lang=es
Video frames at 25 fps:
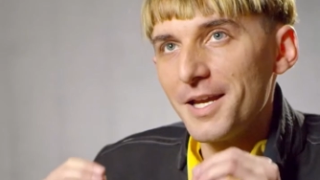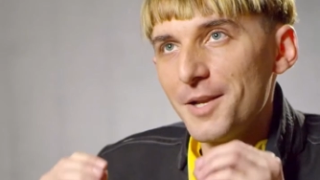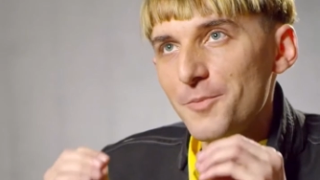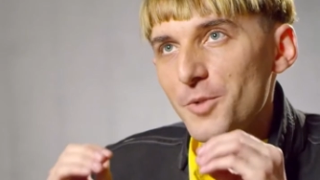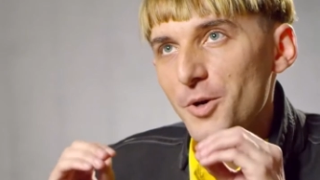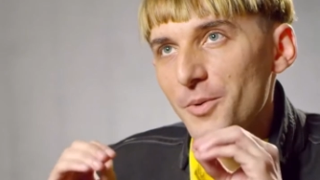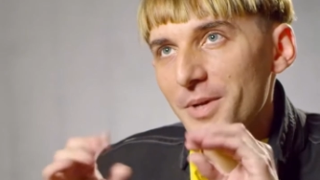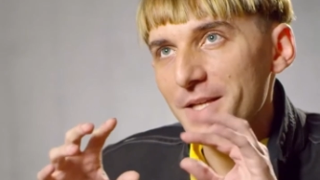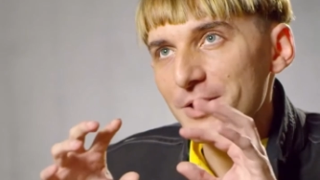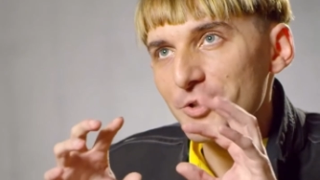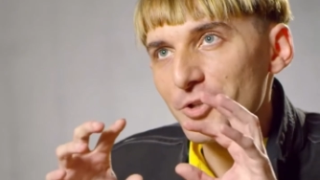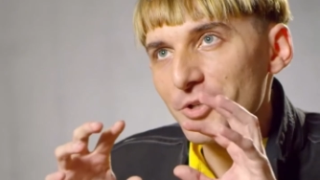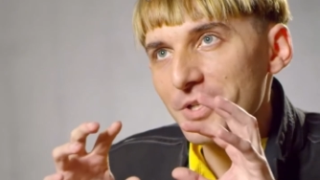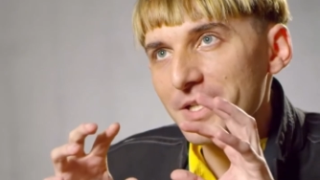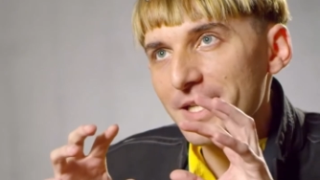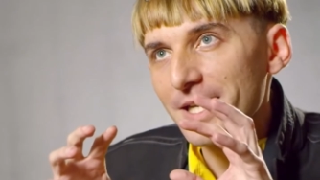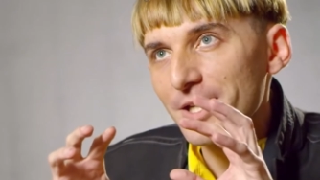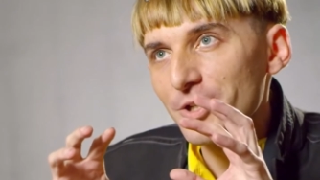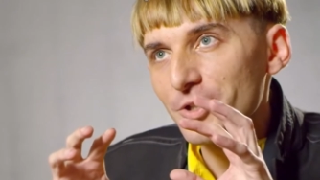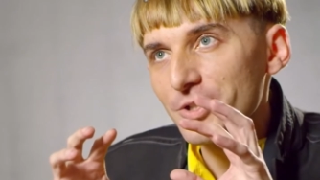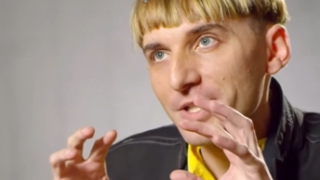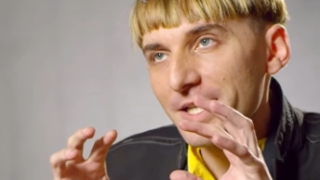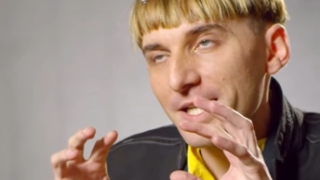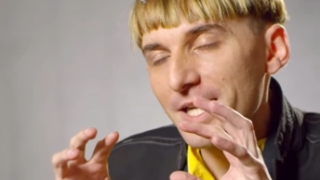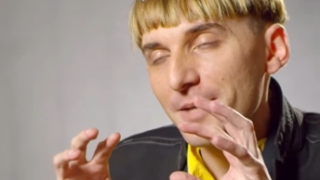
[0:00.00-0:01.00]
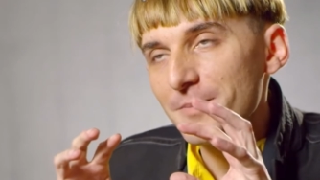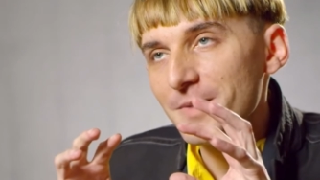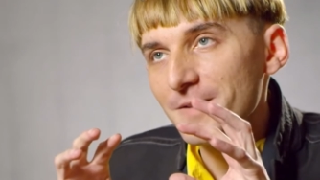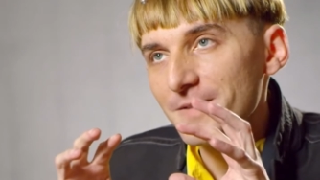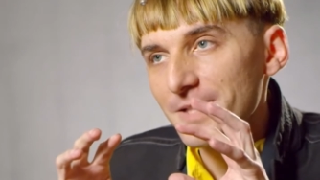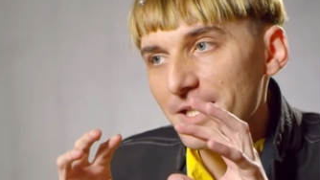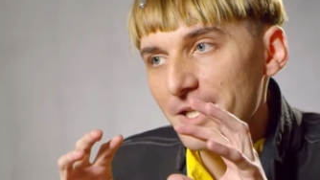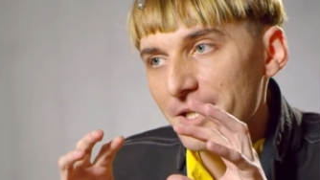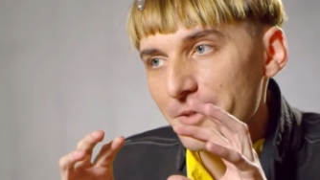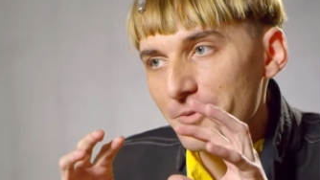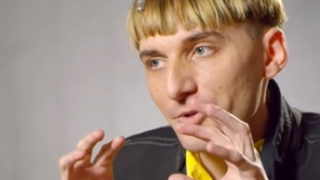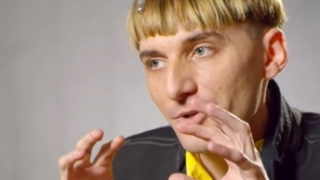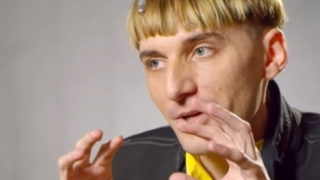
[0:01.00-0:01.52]
El momento en que noté que mi
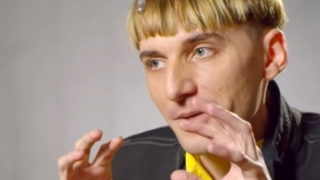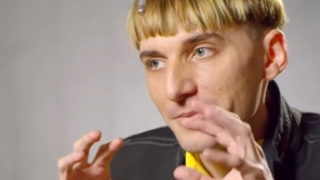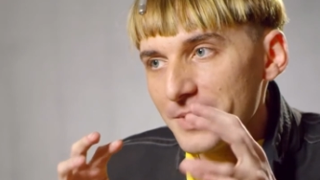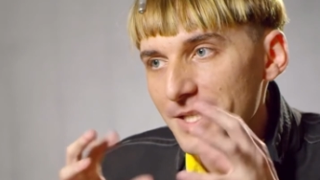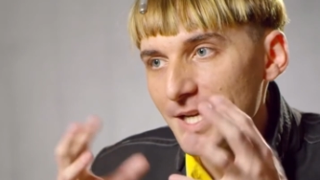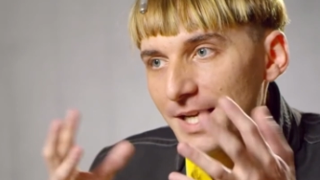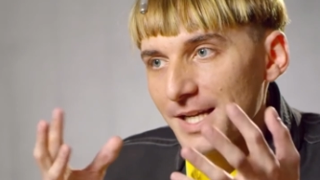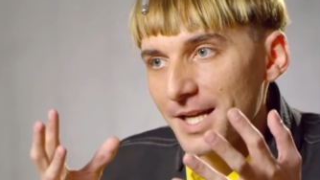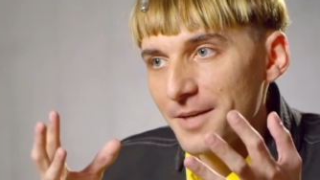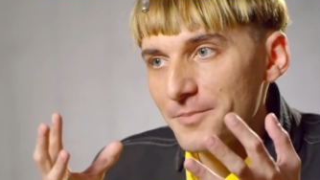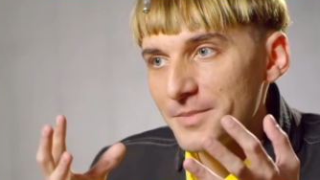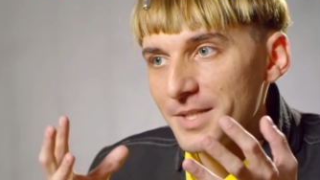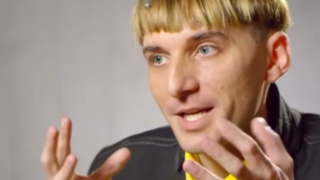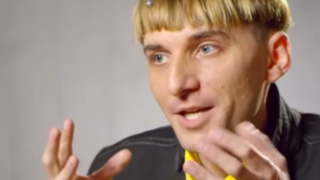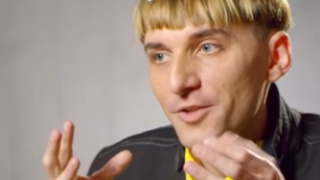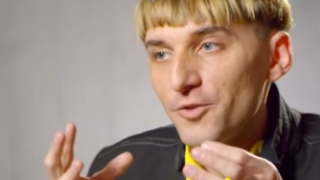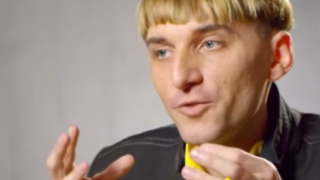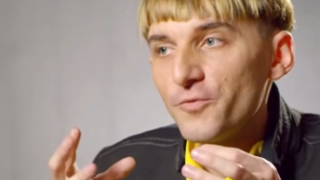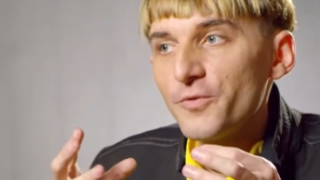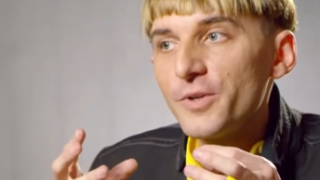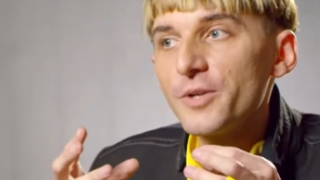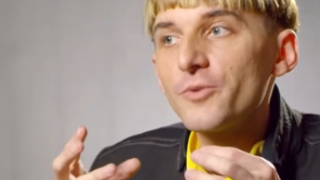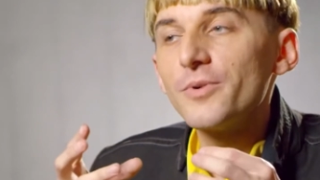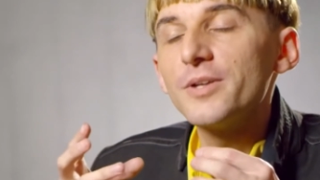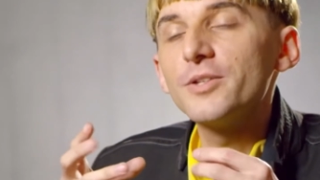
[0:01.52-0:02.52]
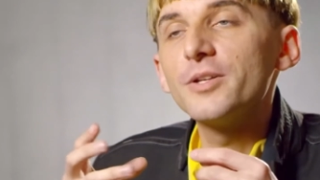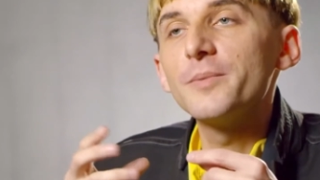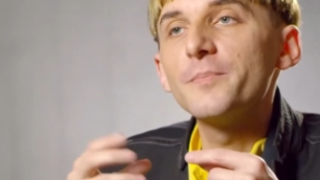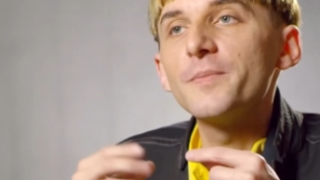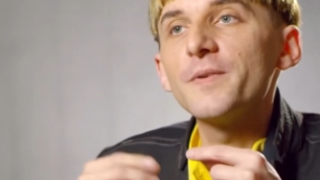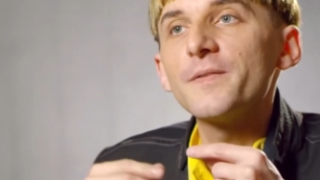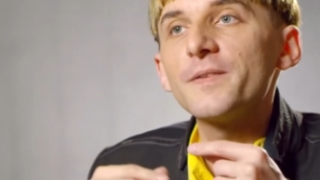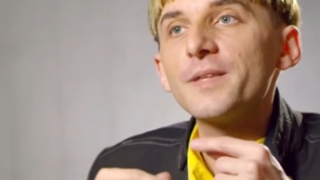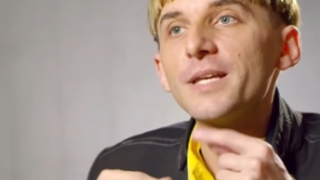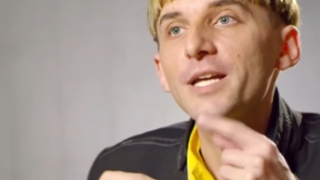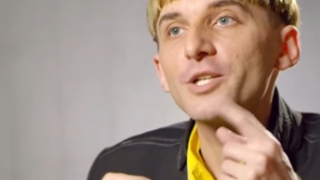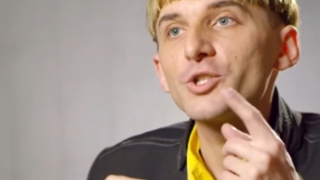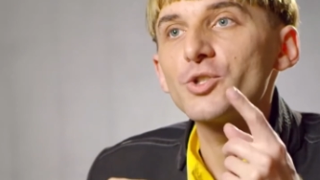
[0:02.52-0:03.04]
cerebro había cambiado fue cuando
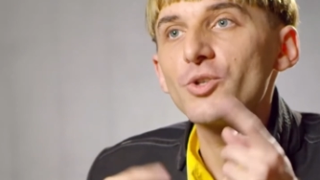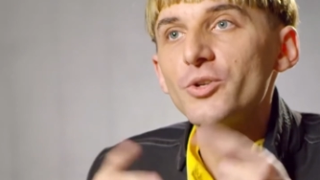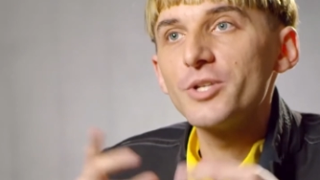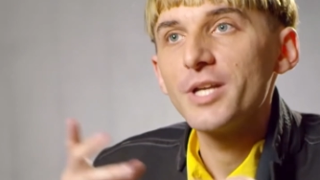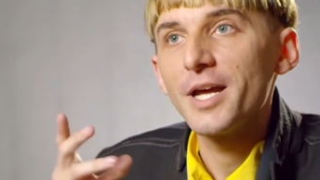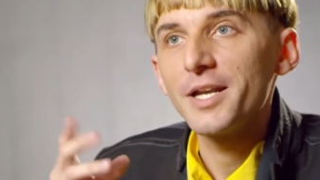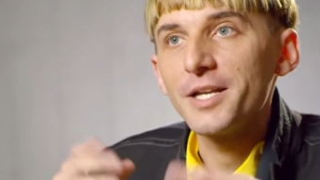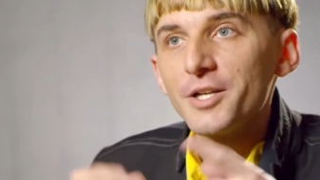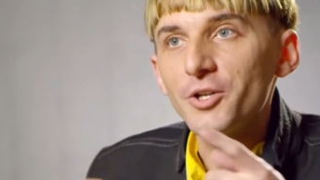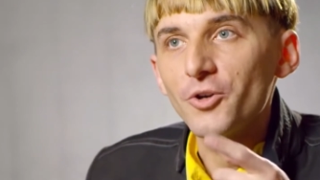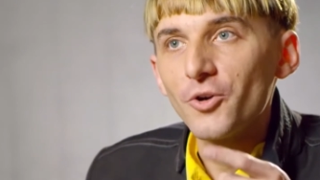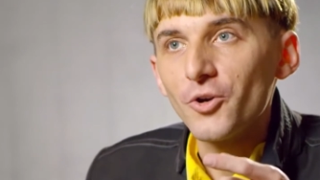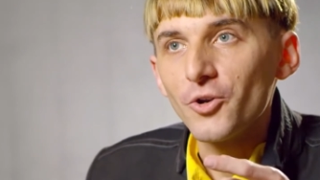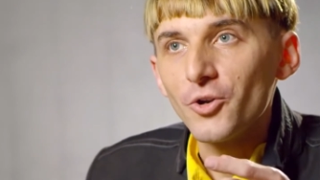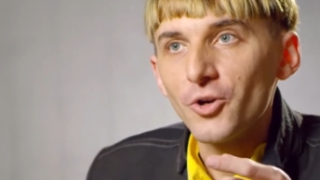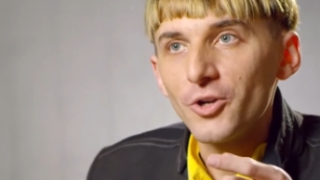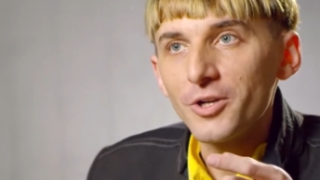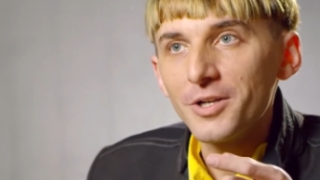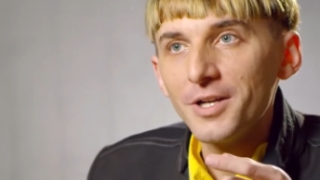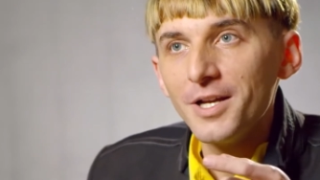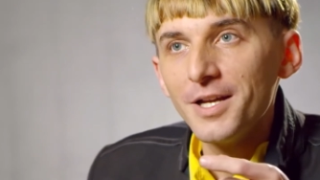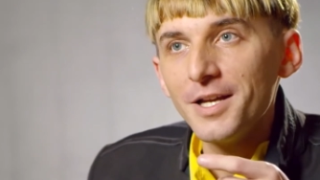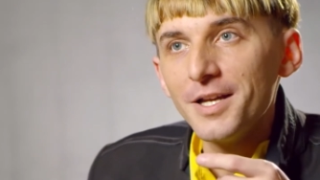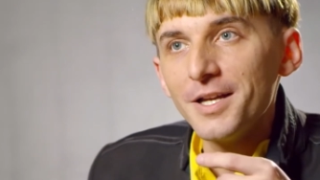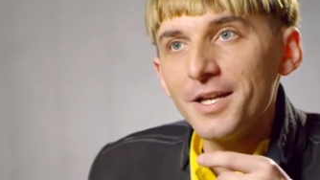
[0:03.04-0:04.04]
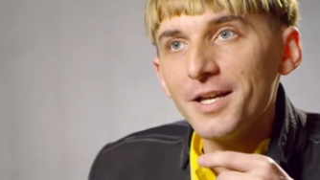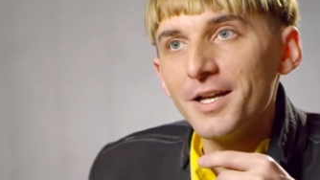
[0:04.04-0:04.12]
empecé a soñar en color.